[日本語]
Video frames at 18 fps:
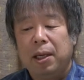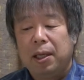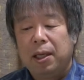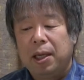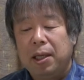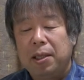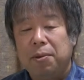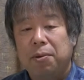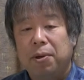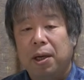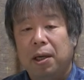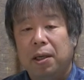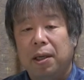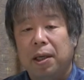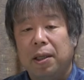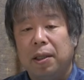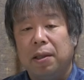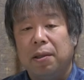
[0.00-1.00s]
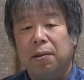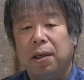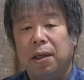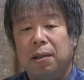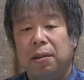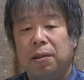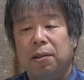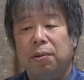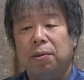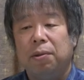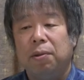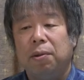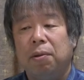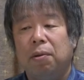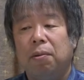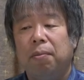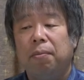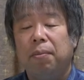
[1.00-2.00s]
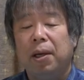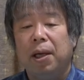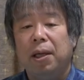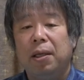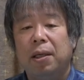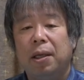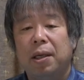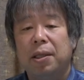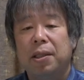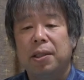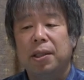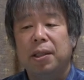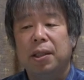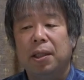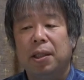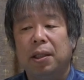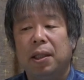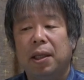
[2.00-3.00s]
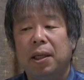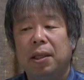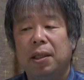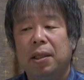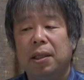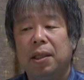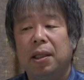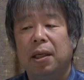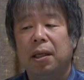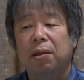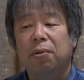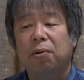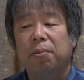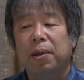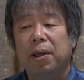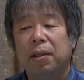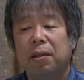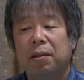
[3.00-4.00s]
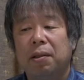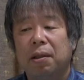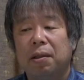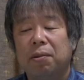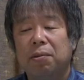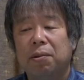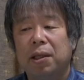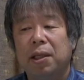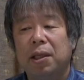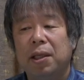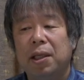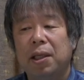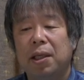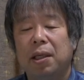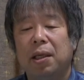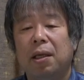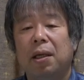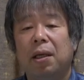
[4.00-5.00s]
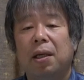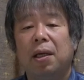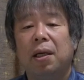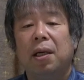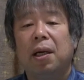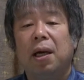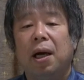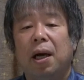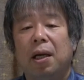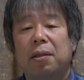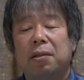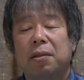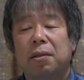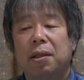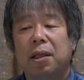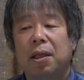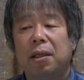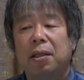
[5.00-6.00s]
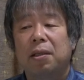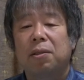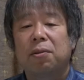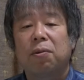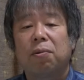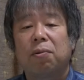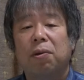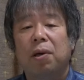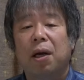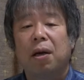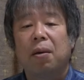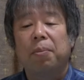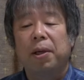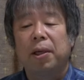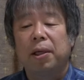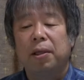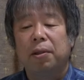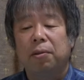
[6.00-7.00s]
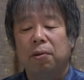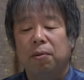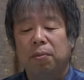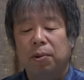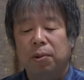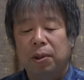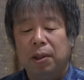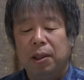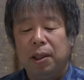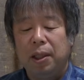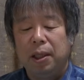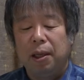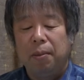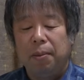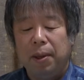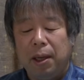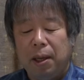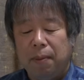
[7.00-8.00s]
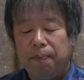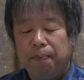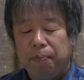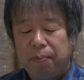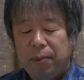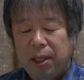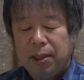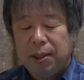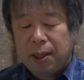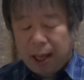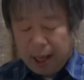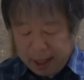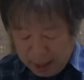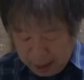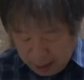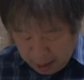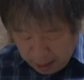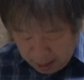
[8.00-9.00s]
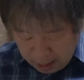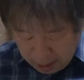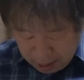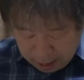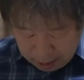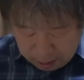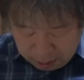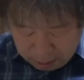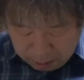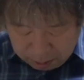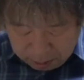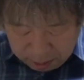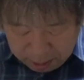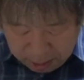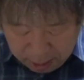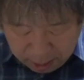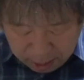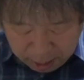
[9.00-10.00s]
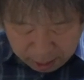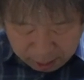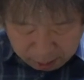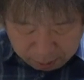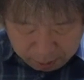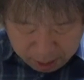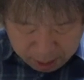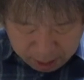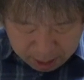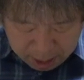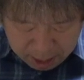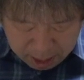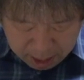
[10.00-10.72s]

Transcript: 何を考えてるかっていうと万が一に電気が止まった時に発電ソーラーパネルを持っていればまあ最低限の電源は